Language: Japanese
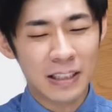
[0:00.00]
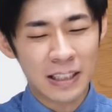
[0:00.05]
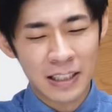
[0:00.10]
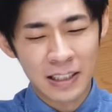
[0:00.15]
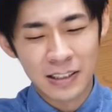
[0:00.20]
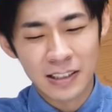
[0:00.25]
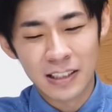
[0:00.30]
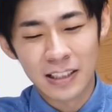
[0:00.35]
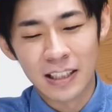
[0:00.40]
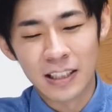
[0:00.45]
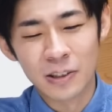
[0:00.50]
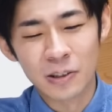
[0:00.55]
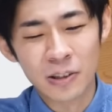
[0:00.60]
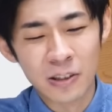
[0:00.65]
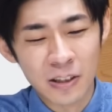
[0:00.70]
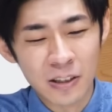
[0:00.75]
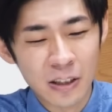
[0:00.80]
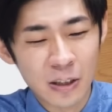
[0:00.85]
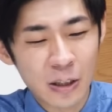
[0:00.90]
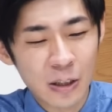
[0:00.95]
た。あ、じゃあ、あ
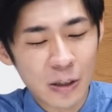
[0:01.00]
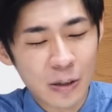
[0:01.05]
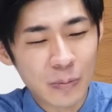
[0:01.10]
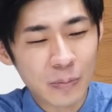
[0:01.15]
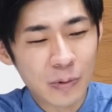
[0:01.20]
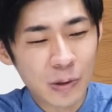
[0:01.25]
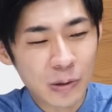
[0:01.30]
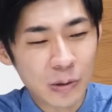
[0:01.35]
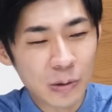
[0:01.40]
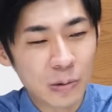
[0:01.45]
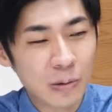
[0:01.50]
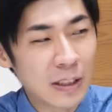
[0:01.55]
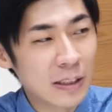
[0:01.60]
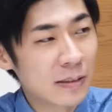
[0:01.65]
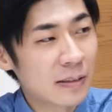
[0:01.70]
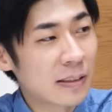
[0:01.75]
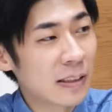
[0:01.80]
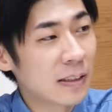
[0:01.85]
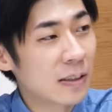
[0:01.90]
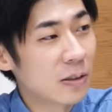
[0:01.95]
のー、僕
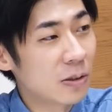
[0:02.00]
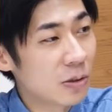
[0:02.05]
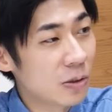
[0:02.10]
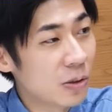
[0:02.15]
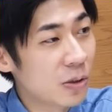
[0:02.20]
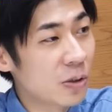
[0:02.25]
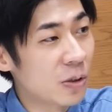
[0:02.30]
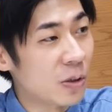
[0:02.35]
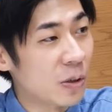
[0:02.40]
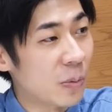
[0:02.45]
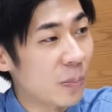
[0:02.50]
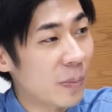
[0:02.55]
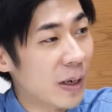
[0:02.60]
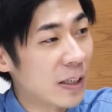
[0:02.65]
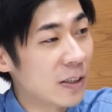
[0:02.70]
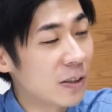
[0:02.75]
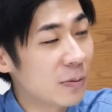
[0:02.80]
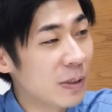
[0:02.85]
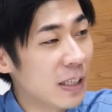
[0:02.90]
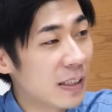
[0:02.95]
フワちゃんと
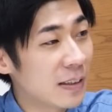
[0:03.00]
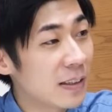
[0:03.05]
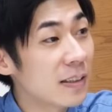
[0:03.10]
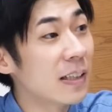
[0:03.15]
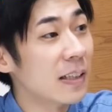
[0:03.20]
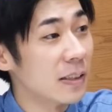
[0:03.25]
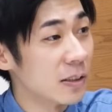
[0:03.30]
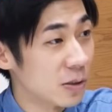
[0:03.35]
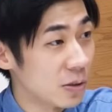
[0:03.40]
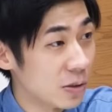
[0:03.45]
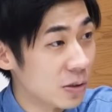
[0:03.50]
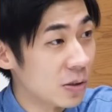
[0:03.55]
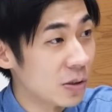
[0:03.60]
番組やってたんです